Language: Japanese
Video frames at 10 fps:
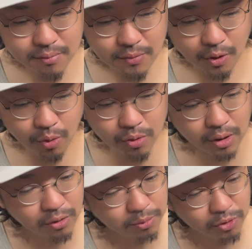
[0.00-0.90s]

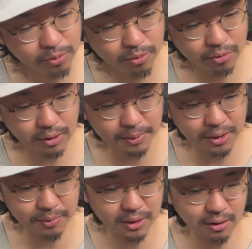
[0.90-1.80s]
他のものも食べ
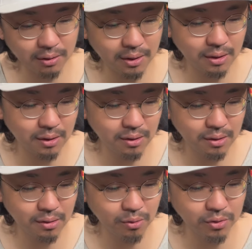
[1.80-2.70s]
てみたいな
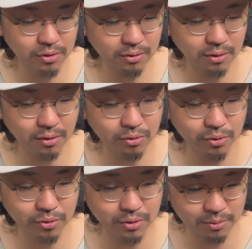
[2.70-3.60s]
美味しかったですご
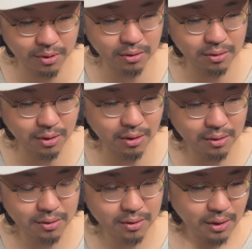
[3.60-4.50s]
ちそうさまでした
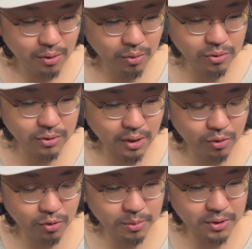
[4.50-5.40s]
え今週最
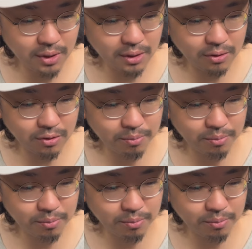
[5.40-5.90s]
後のお店です